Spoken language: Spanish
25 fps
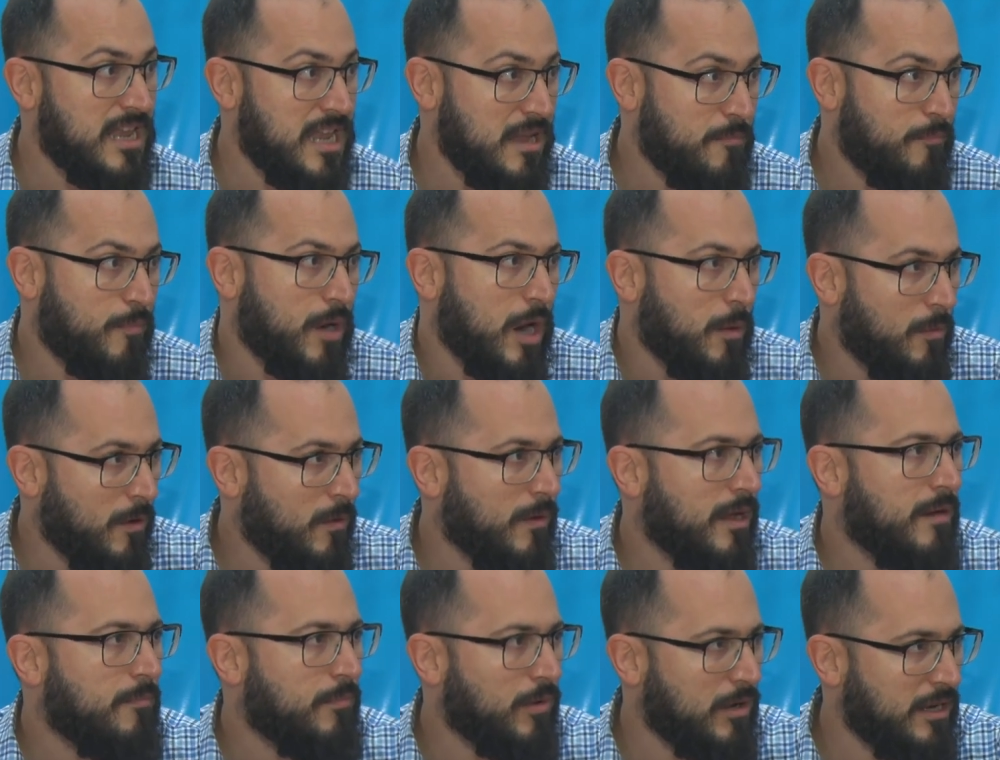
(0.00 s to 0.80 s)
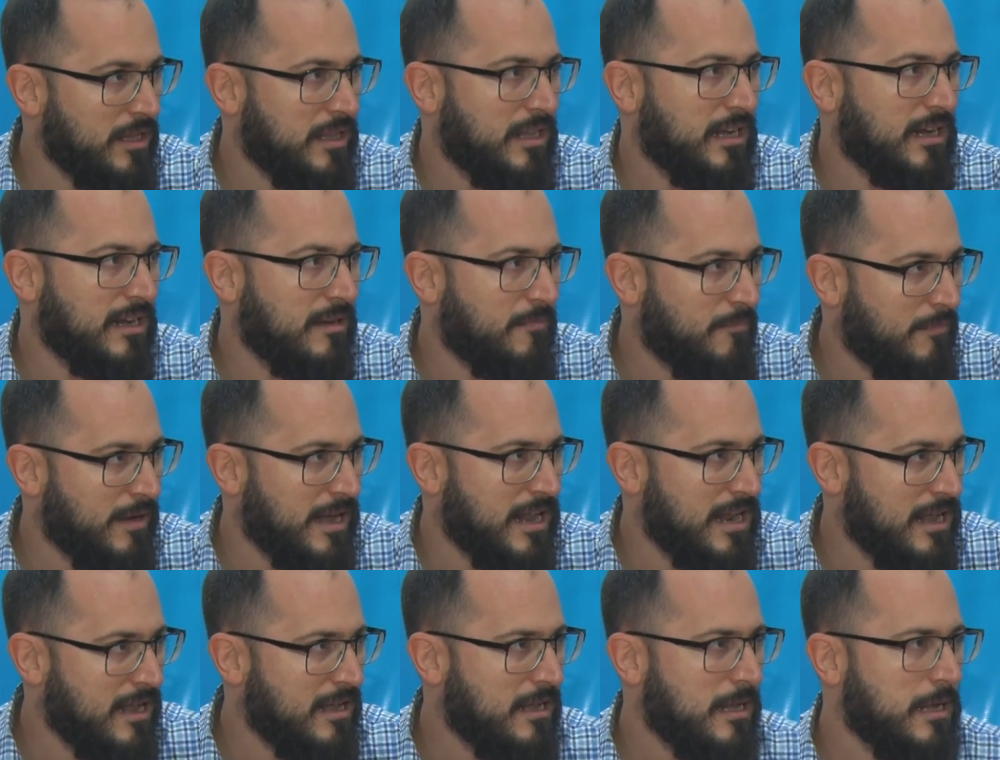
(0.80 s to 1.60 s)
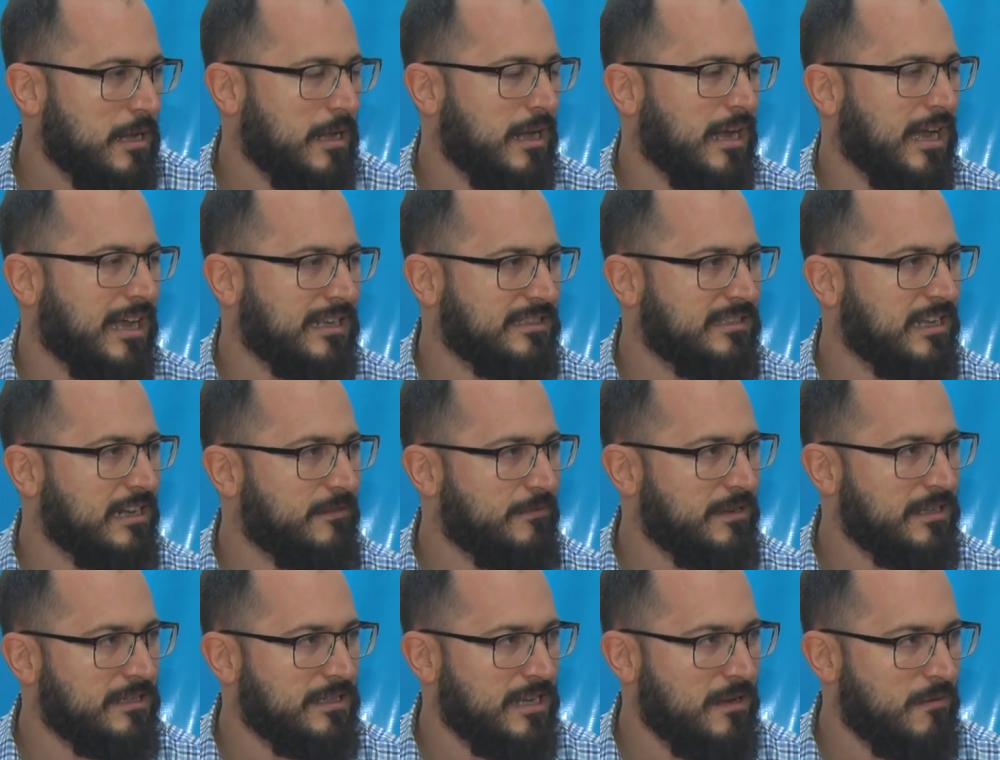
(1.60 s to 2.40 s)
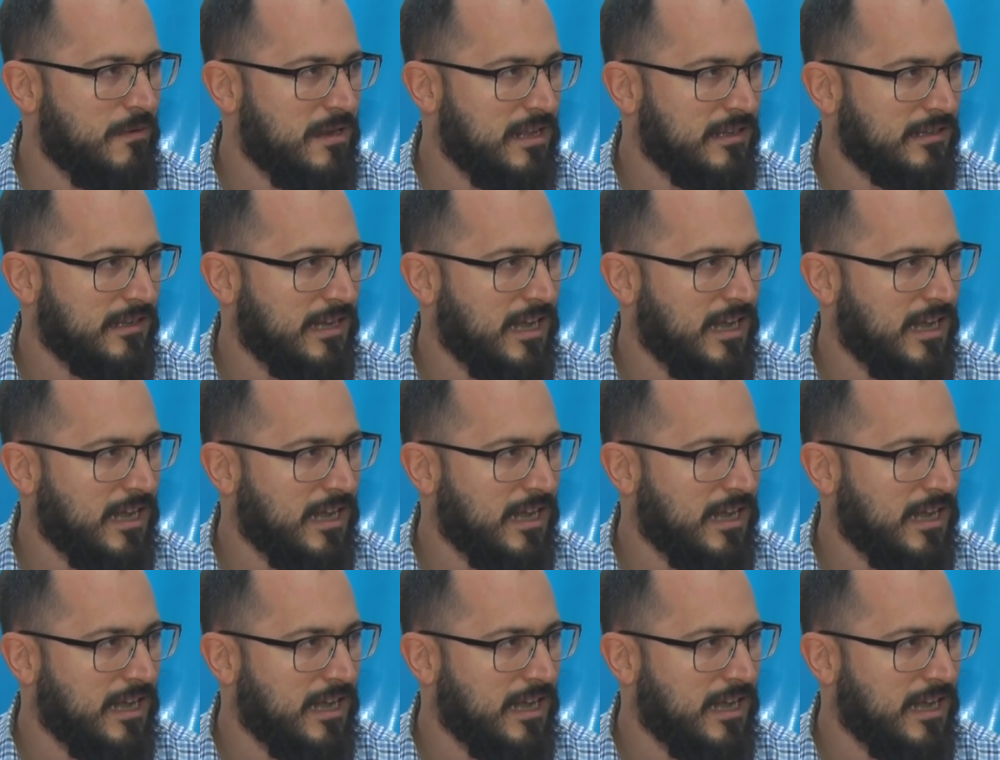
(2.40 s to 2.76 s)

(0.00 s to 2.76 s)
y promover políticas para hacer visibles